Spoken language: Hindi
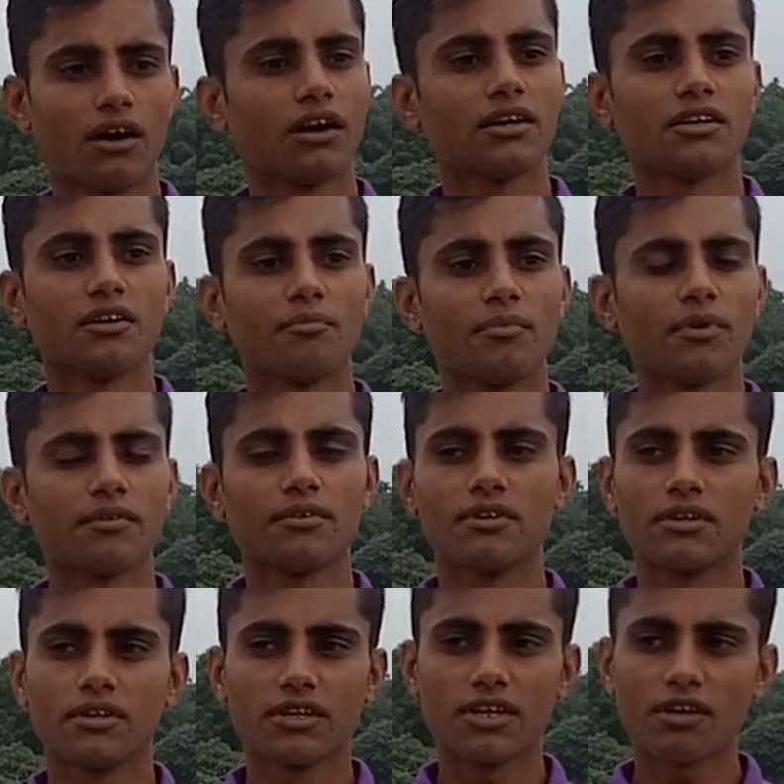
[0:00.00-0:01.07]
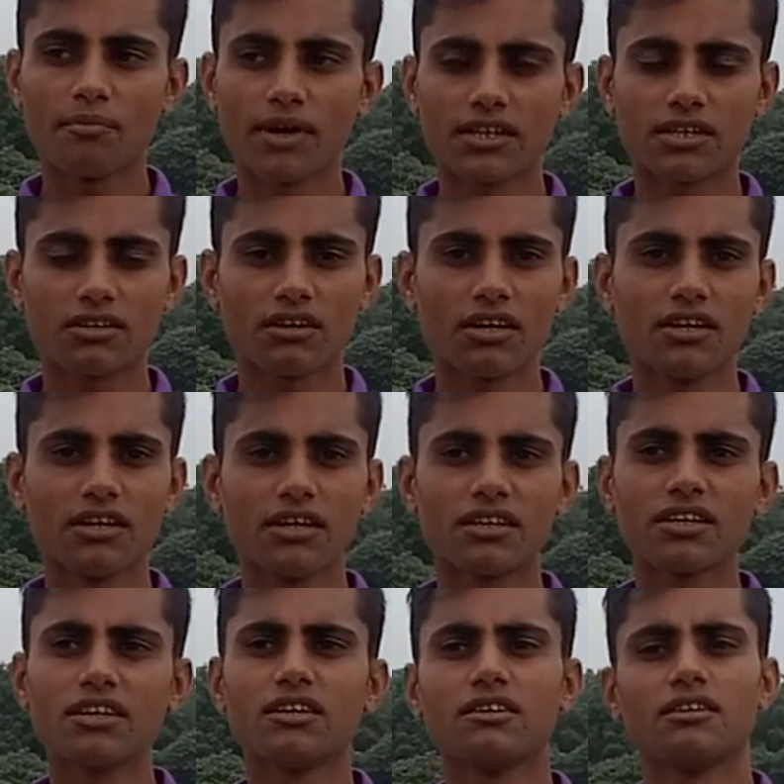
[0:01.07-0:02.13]
हाँ ये ये बात सही है
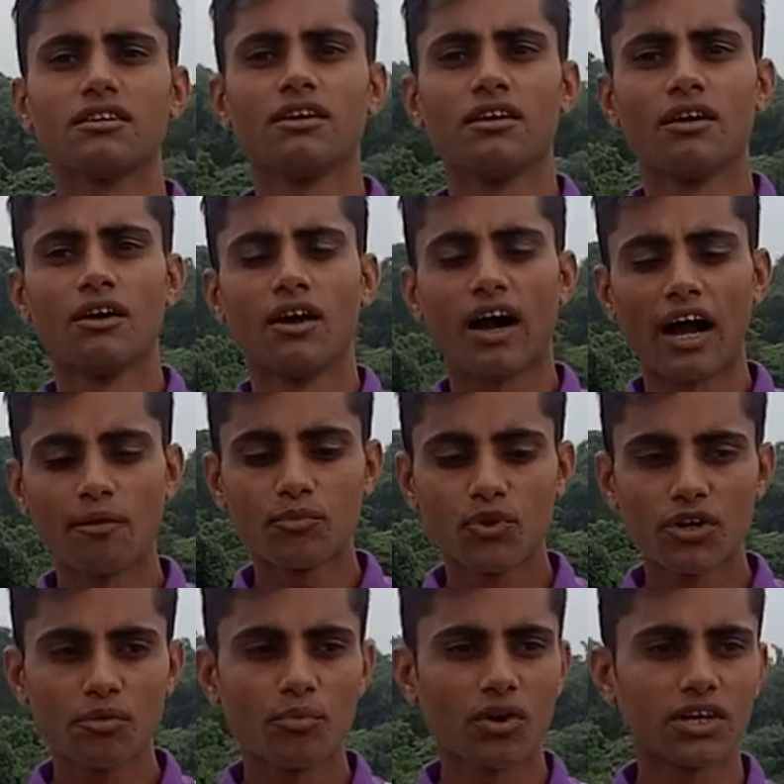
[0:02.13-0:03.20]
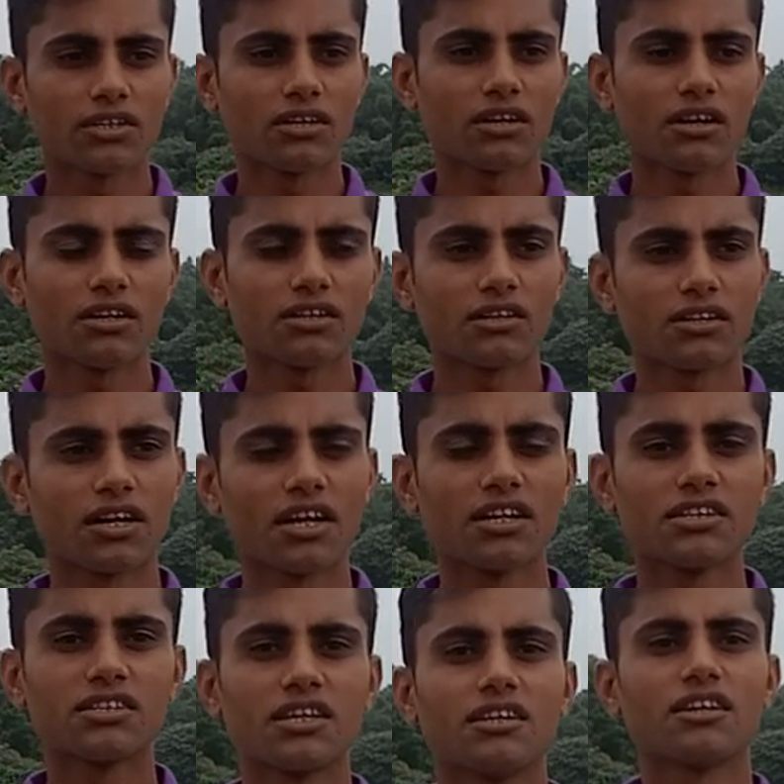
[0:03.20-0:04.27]
कि आमगुरी वोकेशनल
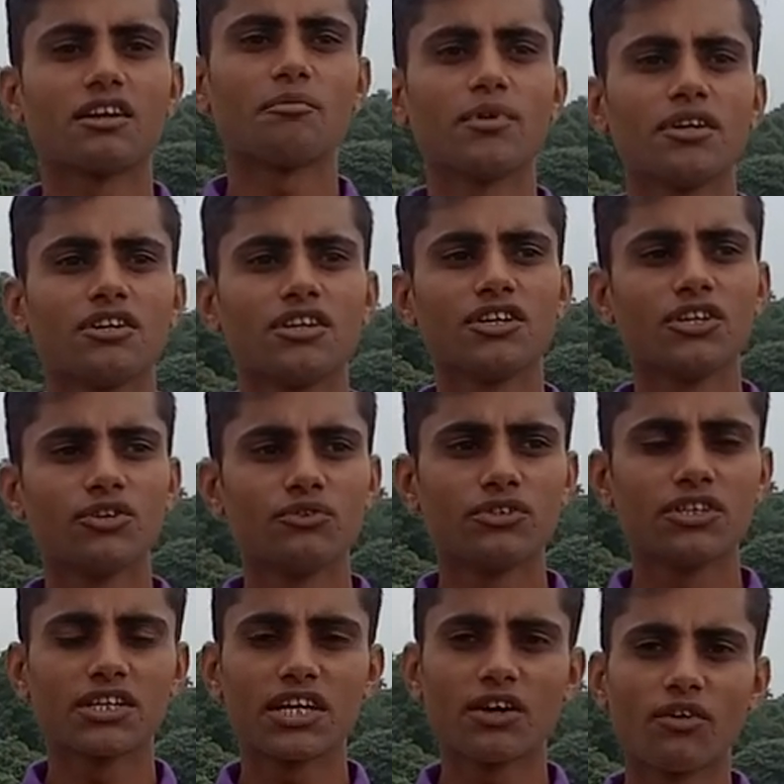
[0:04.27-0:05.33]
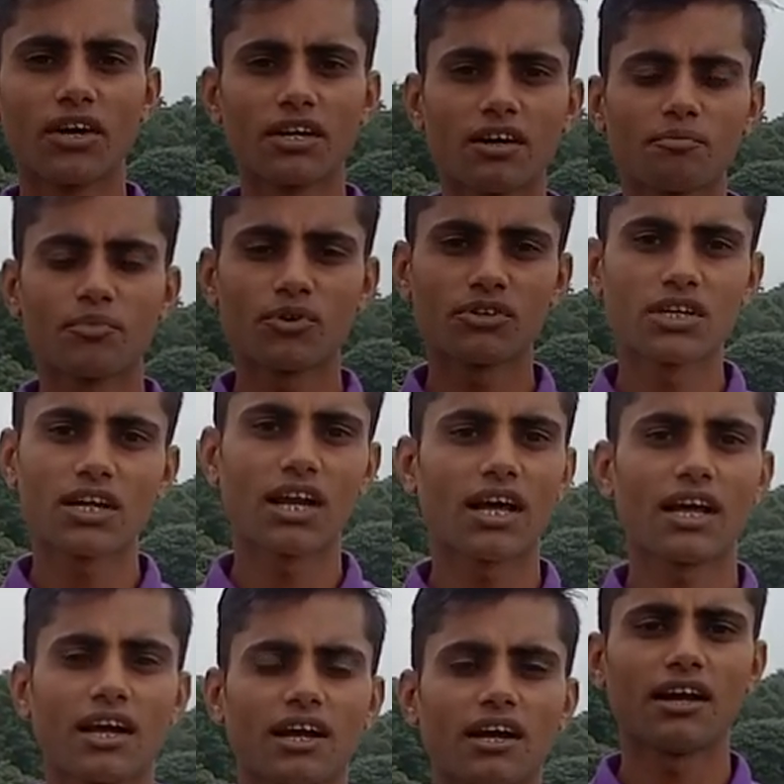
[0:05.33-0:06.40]
ट्रेनिंग सेंटर में डी डी यू जी के वाई का प्रोजेक्ट
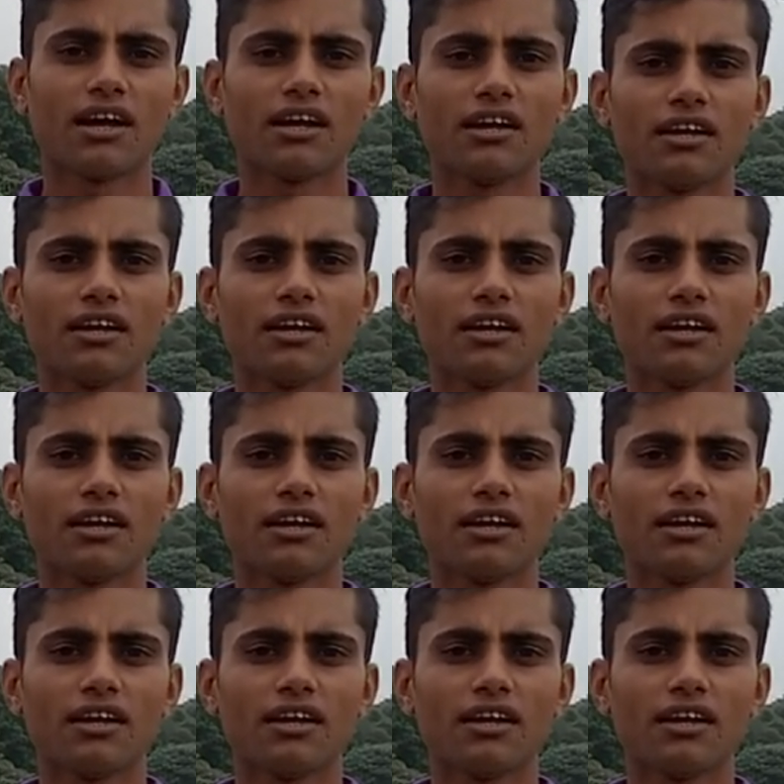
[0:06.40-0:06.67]
लाया गया